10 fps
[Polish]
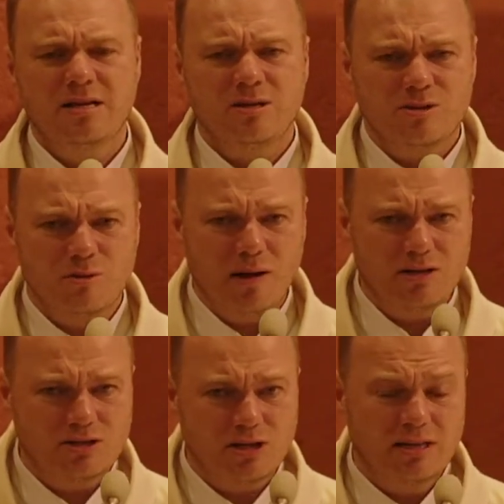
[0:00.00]

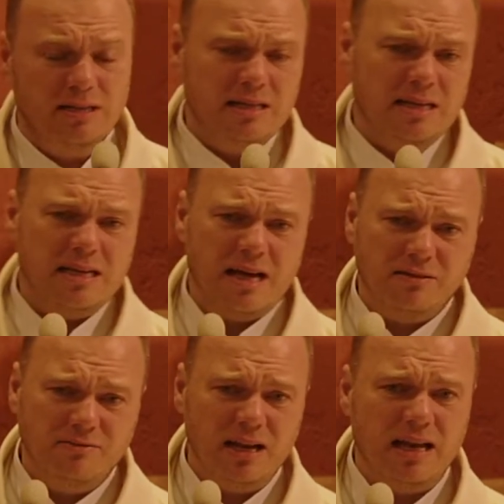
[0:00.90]
Zobaczcie,
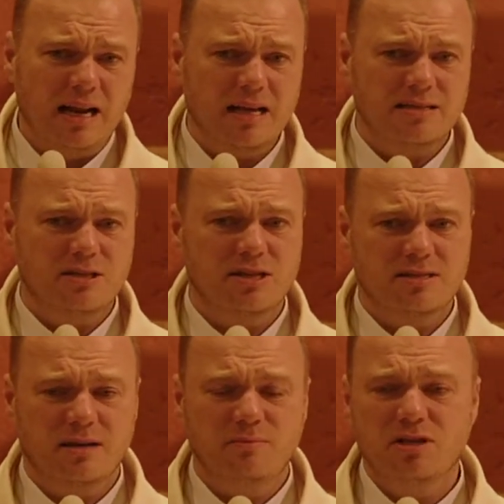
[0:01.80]
jak wiele razy
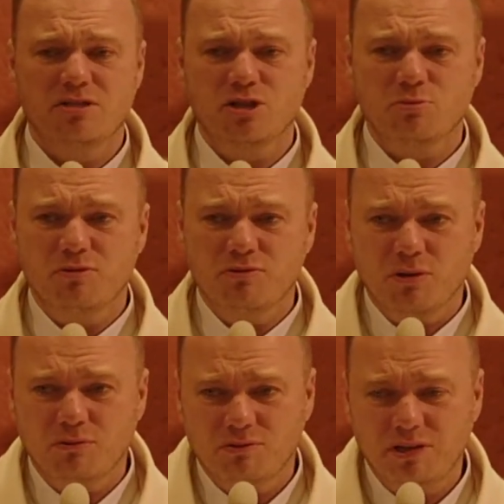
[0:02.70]
czasami jesteśmy w
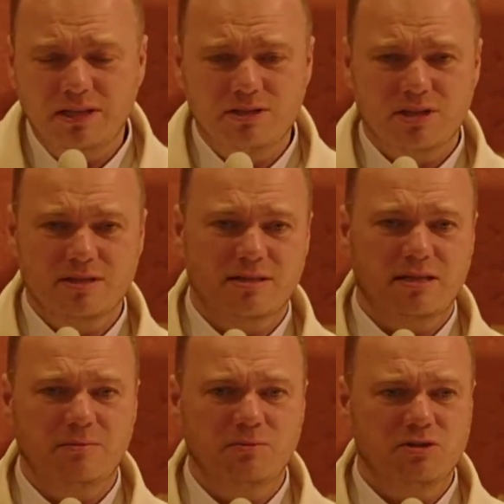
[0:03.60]
konflikcie z
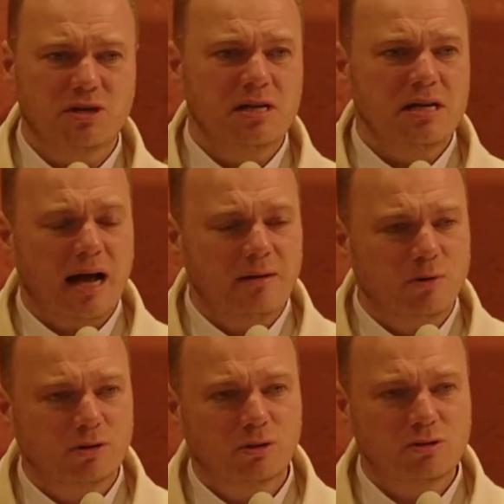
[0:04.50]
kimś, albo
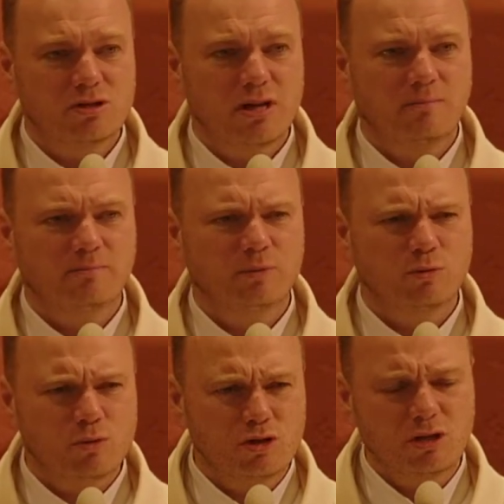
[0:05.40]
ktoś nam
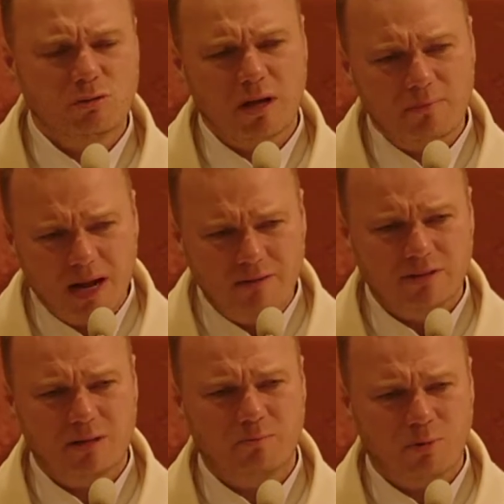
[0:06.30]
uczynił
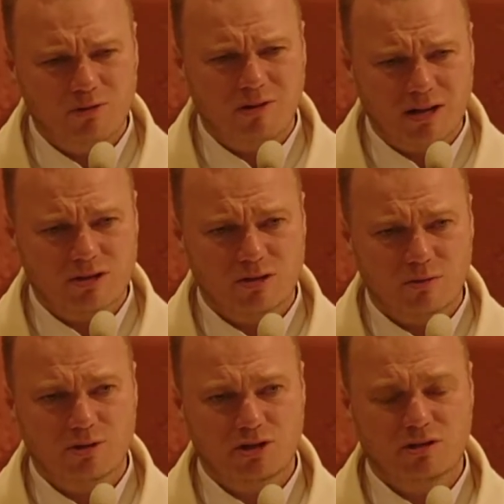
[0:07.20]
naprawdę
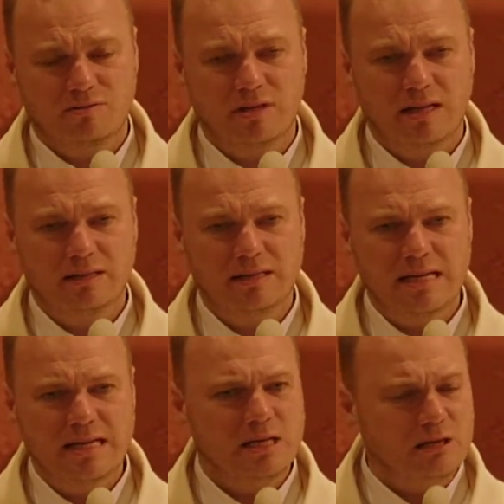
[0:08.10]
poważną krzywdę
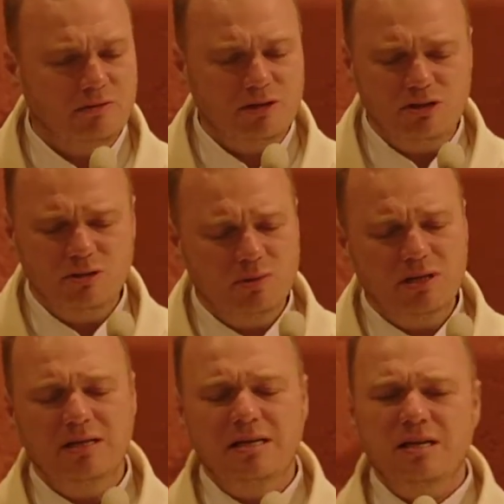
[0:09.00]
i widzimy,
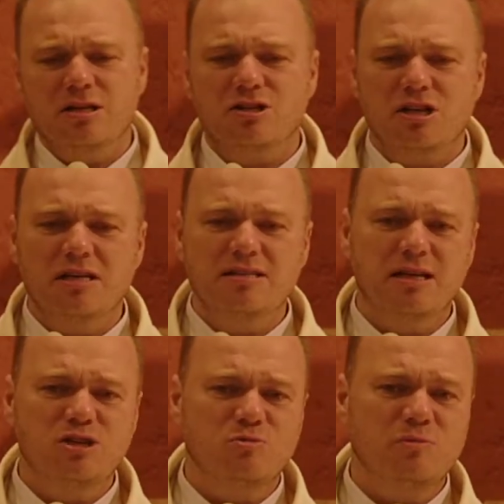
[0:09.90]
że
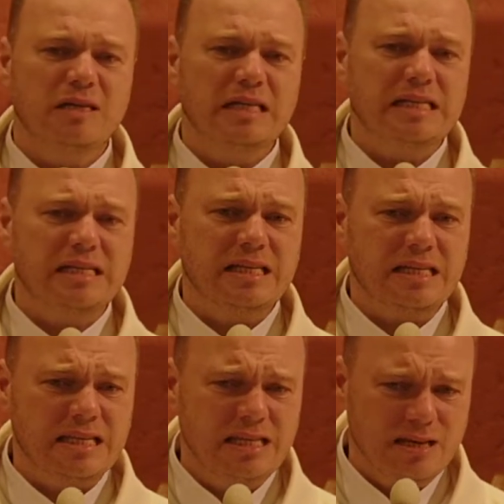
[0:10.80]
jesteśmy
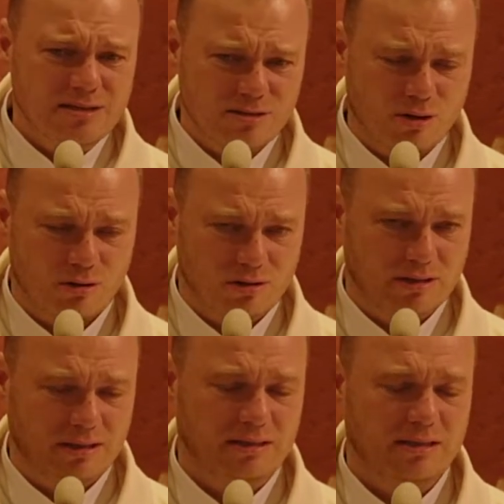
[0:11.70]

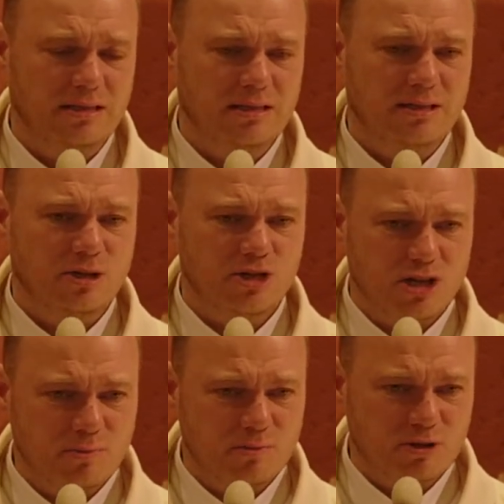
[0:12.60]
niezdolni,
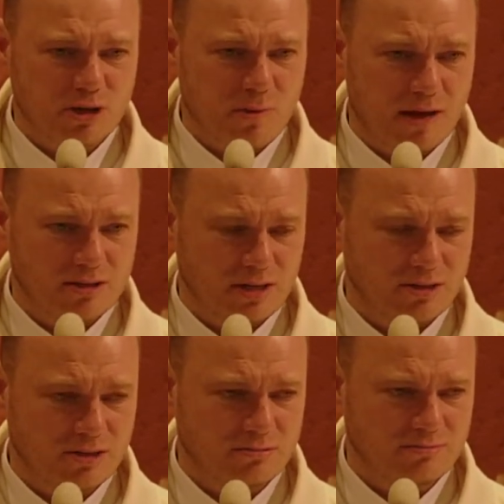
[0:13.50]
żeby przebaczać.